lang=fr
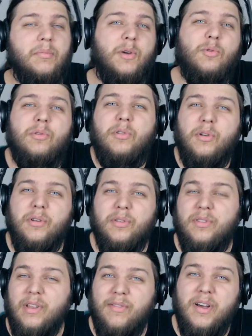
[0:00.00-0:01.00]
Bah écoute, euh,
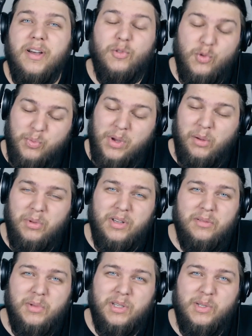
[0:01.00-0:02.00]
ça va super
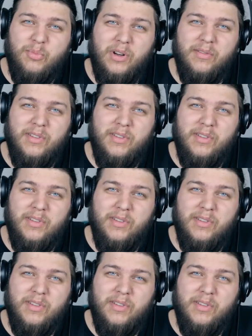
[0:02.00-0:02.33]
bien, merci pour